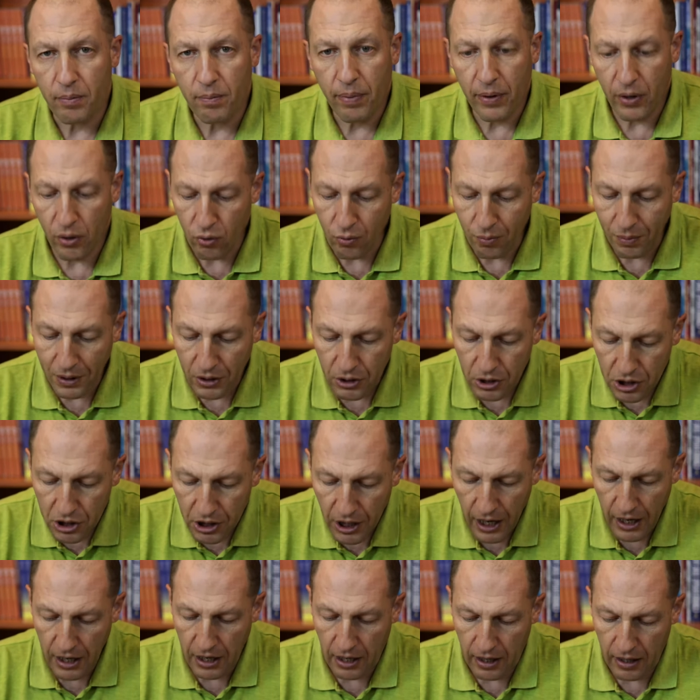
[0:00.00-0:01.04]

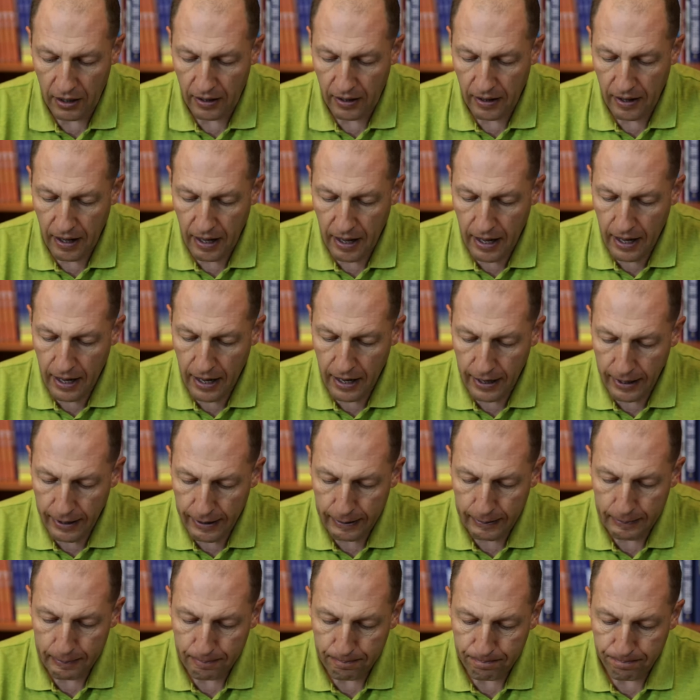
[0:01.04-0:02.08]
преуменьшение
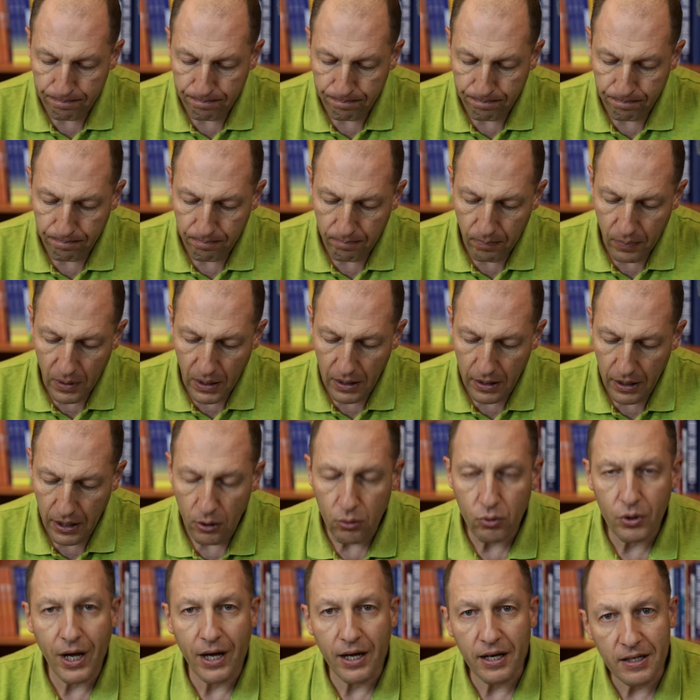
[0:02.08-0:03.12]
а,
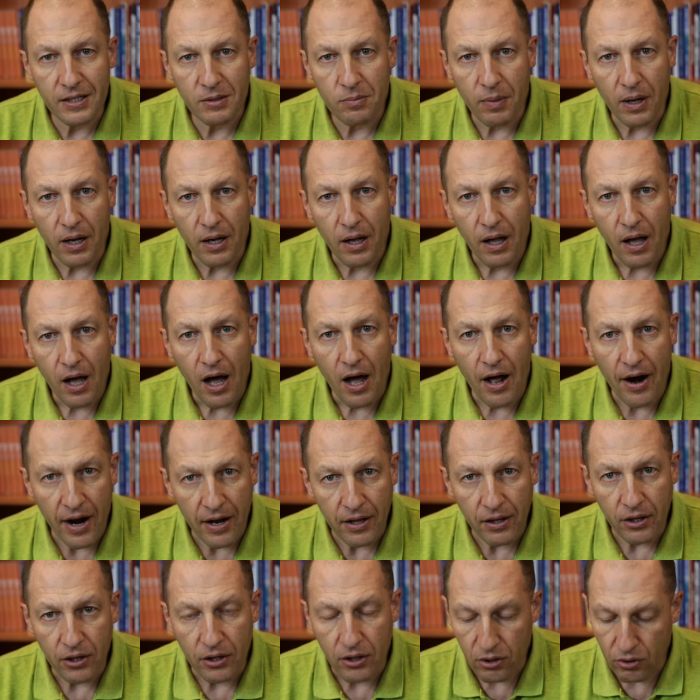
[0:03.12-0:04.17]
иудаизма
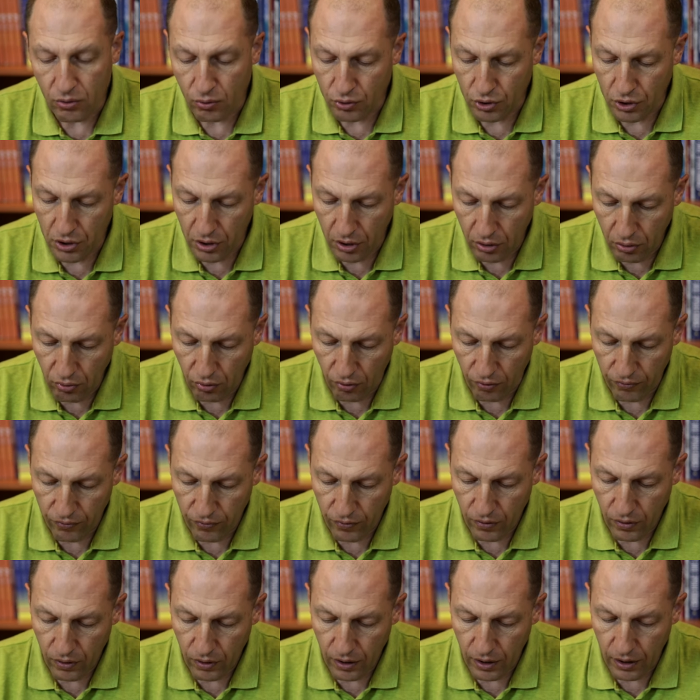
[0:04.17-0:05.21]
ранних учеников
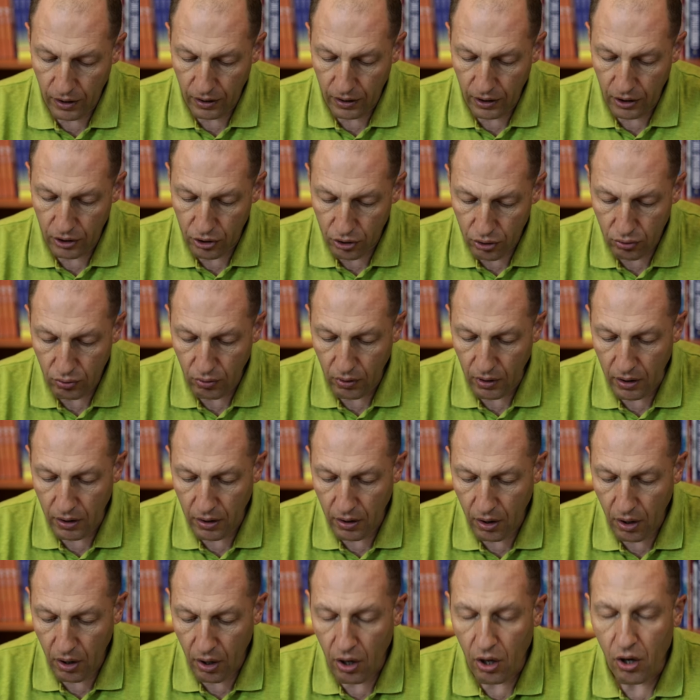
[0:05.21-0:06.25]
Иешуа
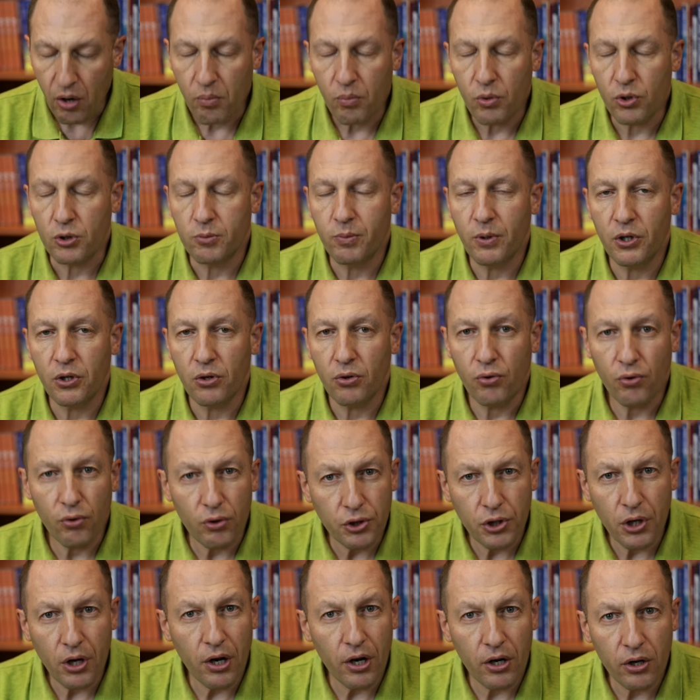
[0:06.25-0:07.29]
может быть
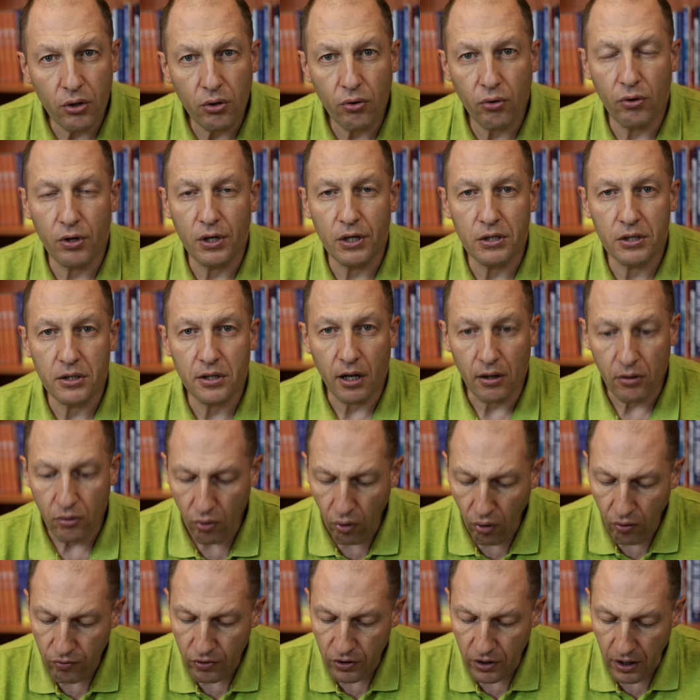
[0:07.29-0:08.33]
очень легко
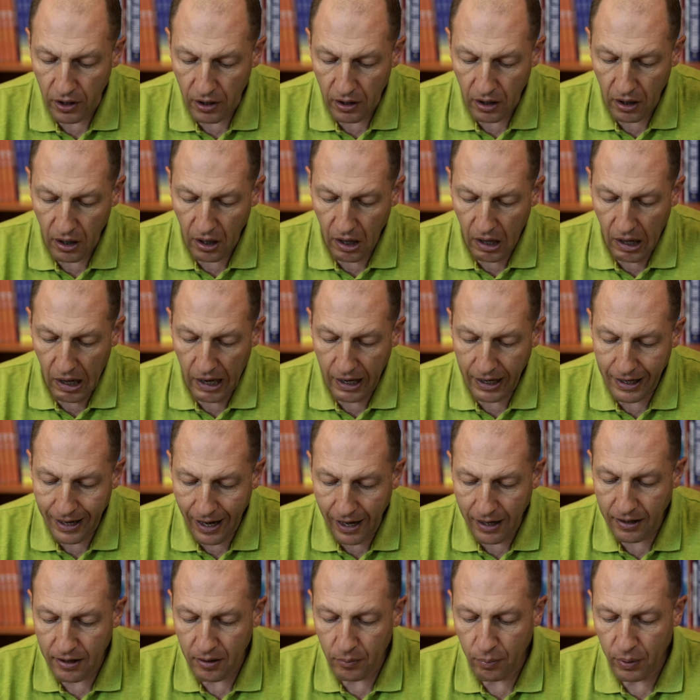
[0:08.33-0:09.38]
истолковано
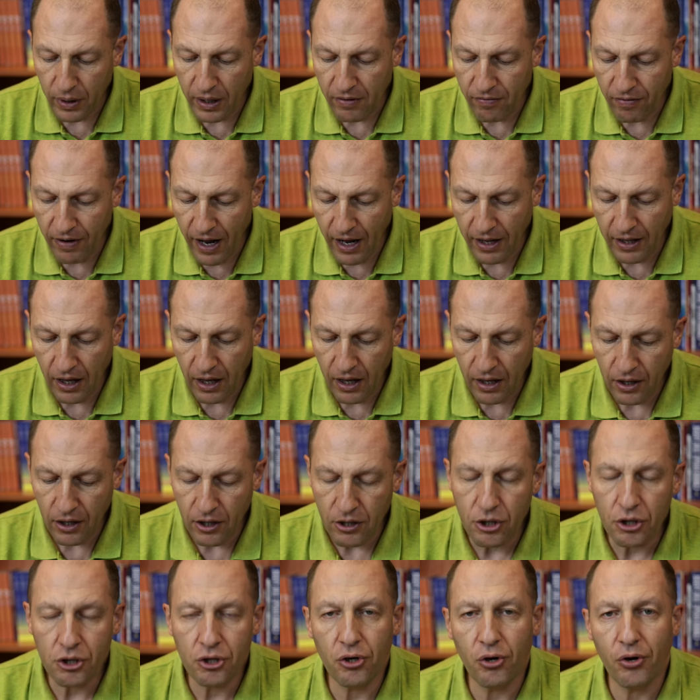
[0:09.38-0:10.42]
как проявление
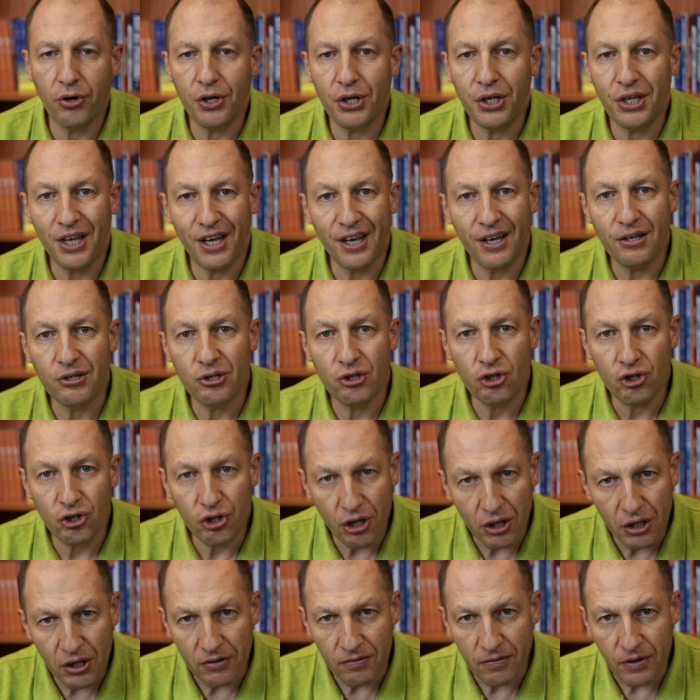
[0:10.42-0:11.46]
еще не
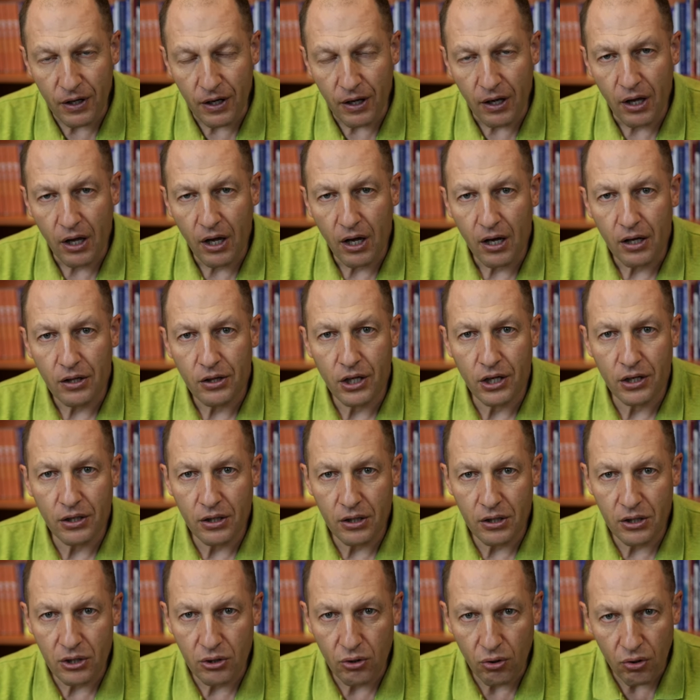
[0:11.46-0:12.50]
изжитого
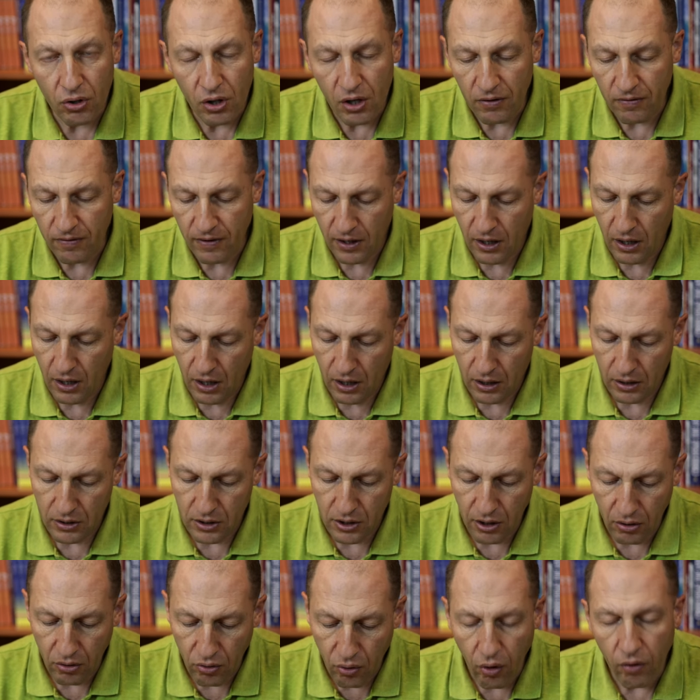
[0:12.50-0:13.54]
традиционного
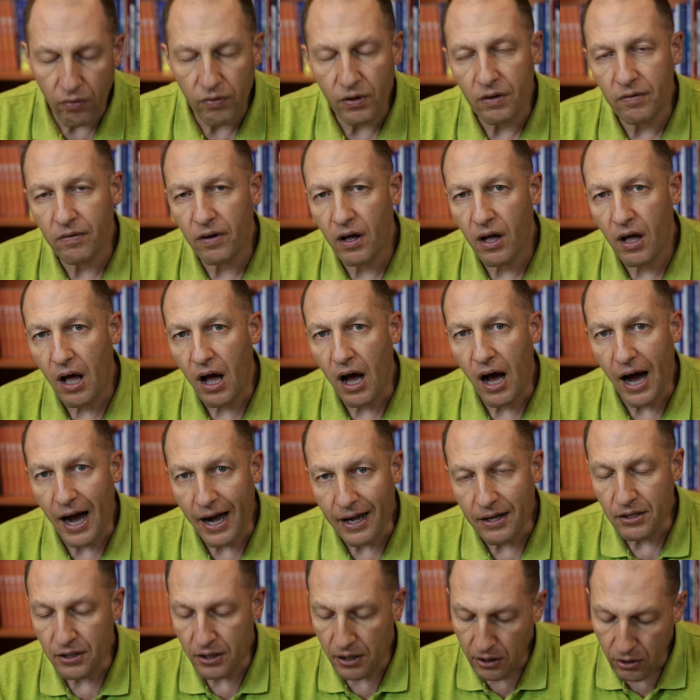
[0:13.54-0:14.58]
церковного
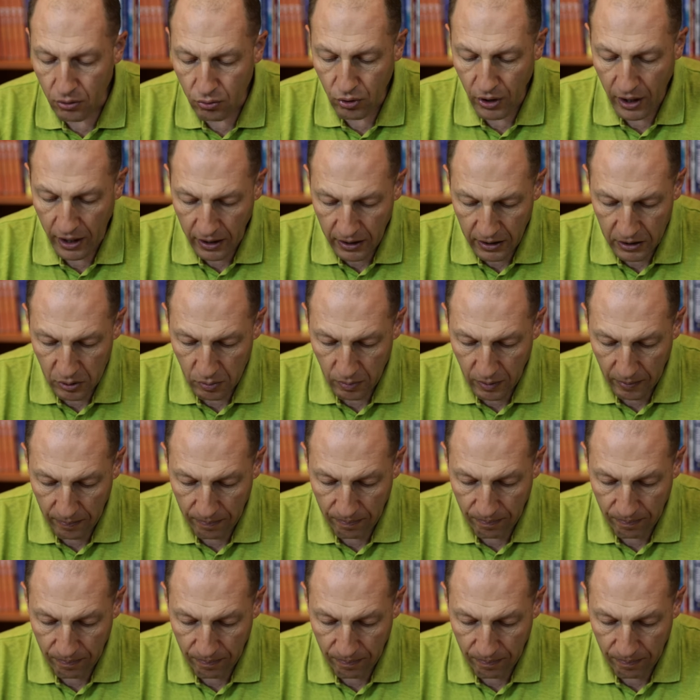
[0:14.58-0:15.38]
антииудаизма.